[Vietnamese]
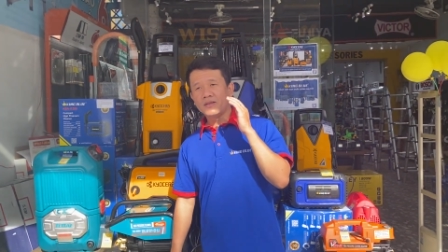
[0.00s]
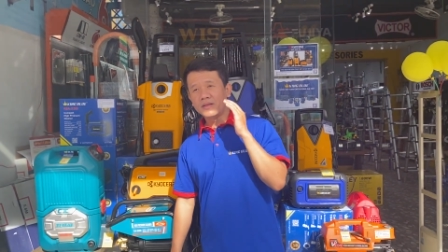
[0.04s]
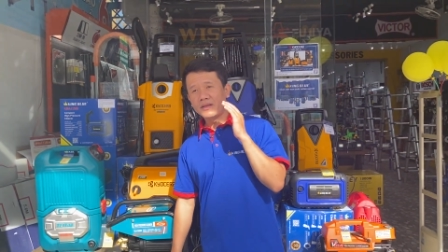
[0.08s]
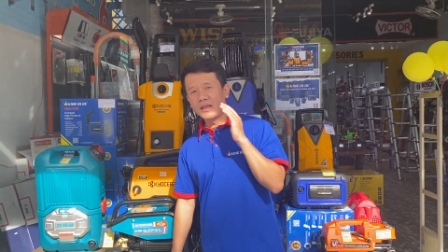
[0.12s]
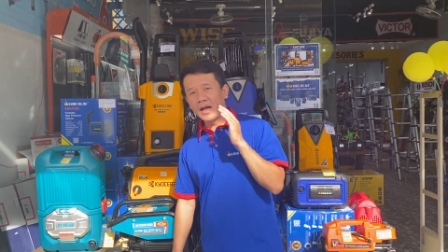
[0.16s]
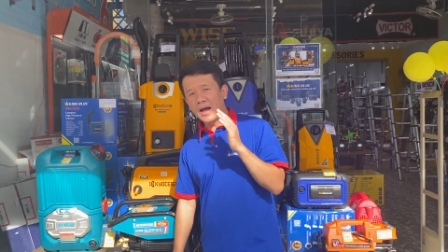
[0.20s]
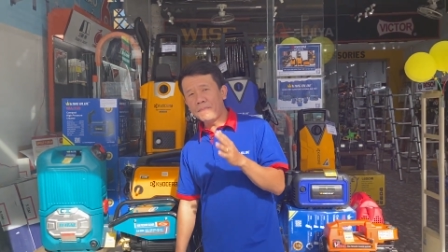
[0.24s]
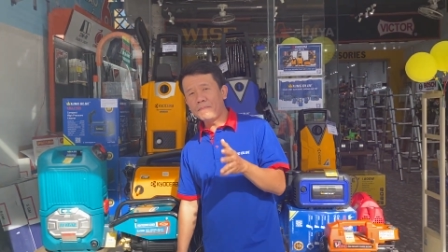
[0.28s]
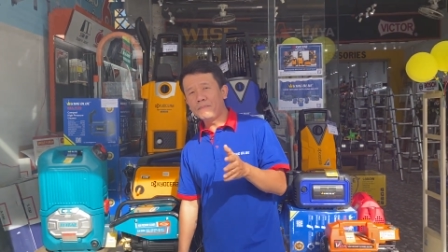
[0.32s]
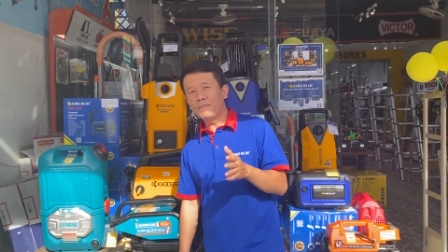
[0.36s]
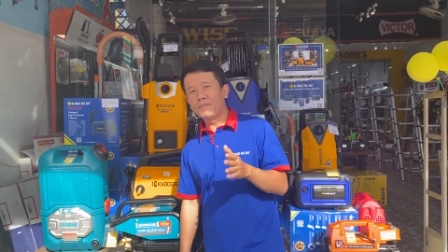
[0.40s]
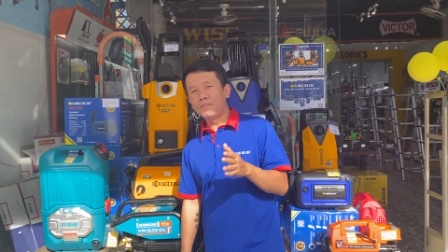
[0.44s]

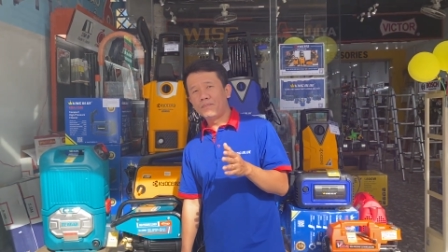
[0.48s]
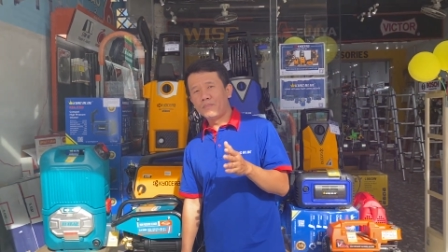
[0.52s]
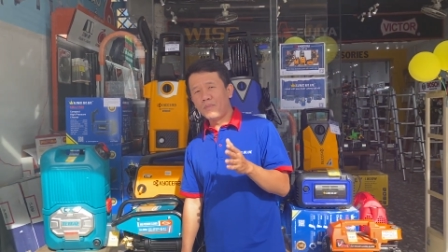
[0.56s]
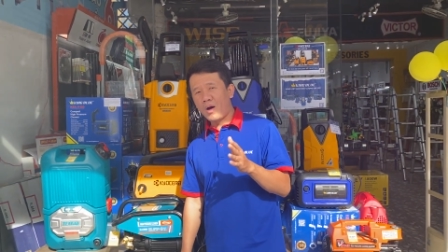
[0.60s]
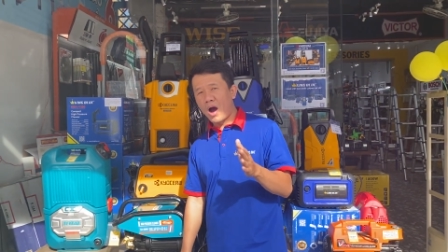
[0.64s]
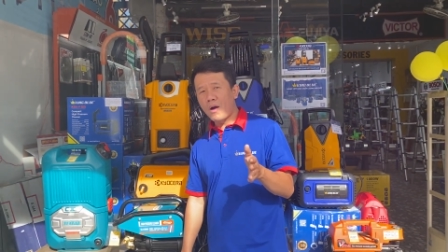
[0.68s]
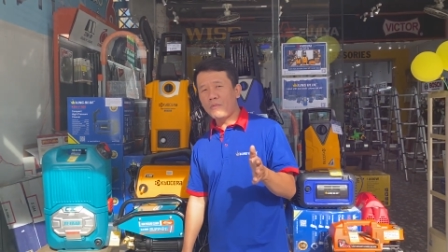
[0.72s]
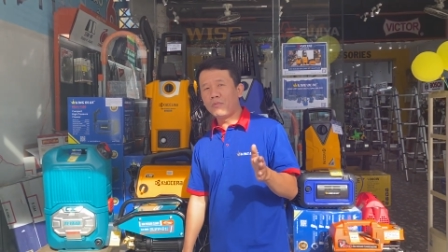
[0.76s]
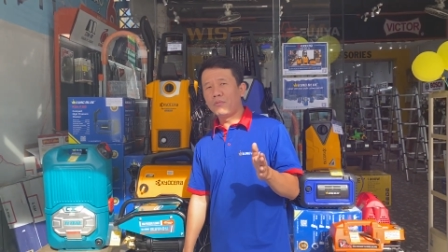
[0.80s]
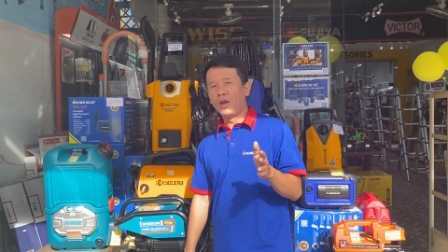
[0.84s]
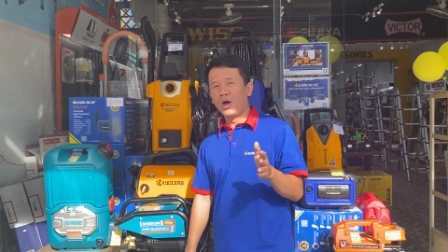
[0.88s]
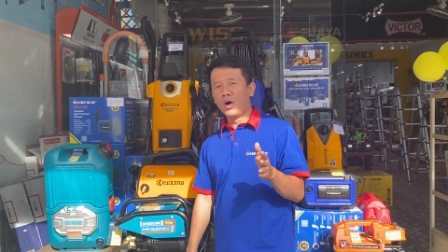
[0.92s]
top
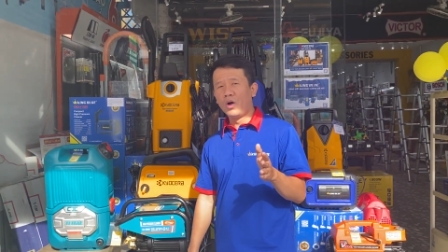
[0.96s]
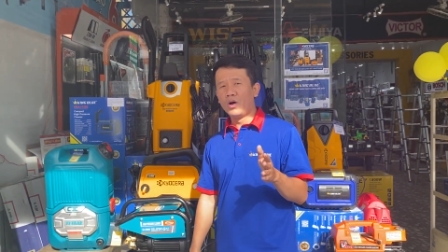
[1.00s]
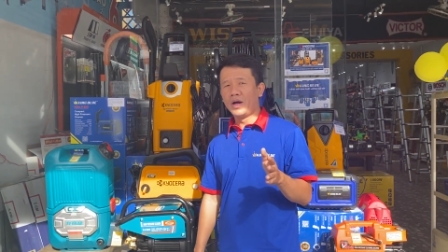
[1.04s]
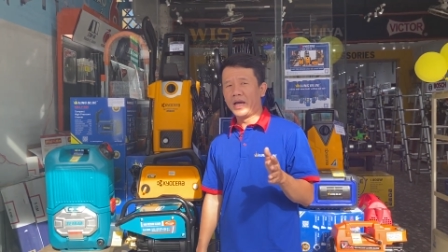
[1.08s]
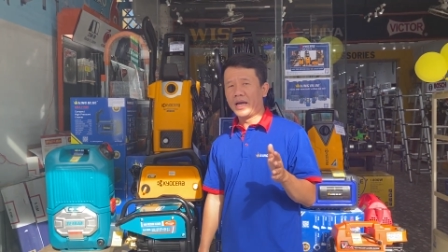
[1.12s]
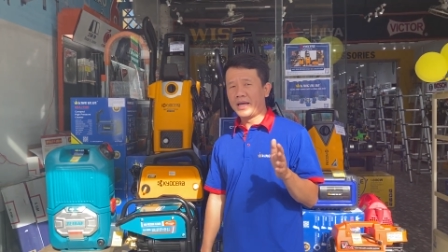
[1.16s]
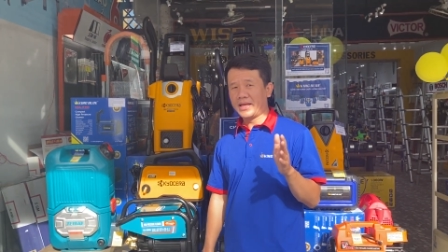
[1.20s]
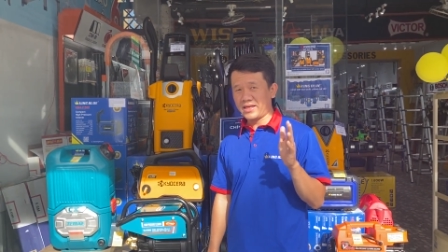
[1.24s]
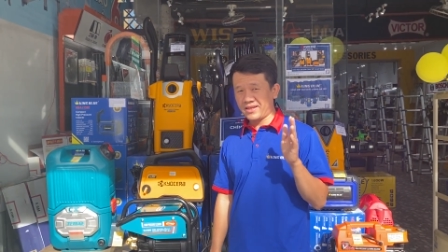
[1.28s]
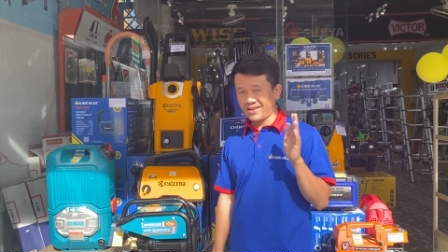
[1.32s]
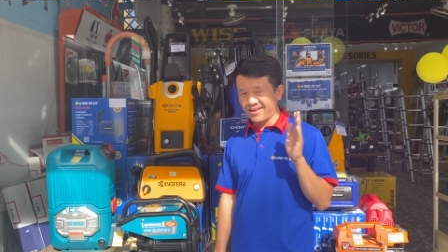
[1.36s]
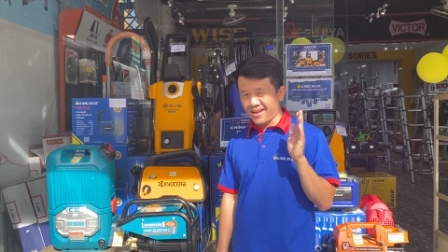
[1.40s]
một luôn
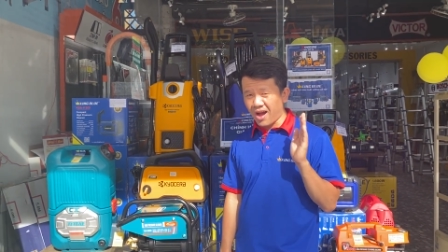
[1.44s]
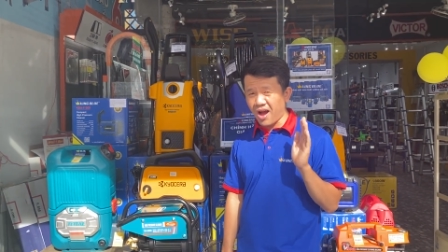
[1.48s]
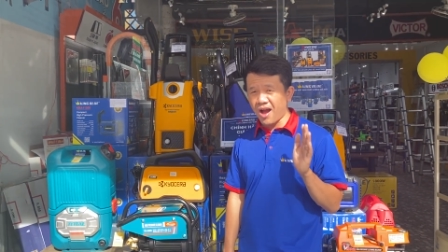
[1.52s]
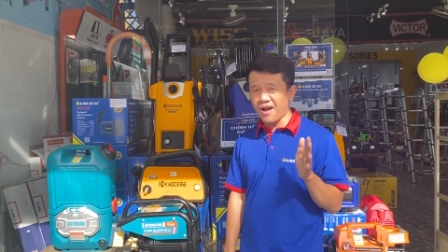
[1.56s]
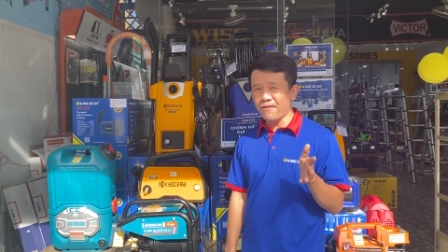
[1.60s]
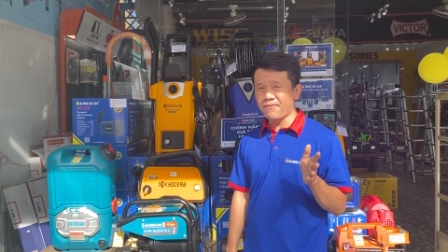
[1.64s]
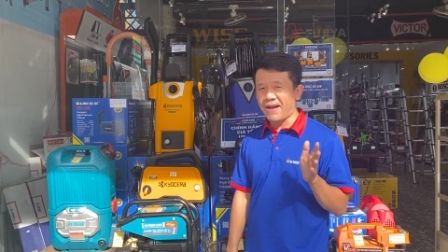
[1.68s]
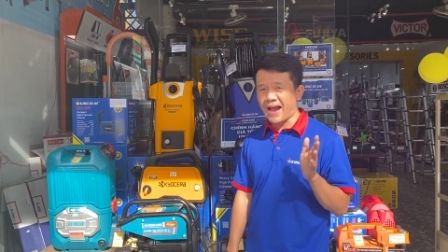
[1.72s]
thì nó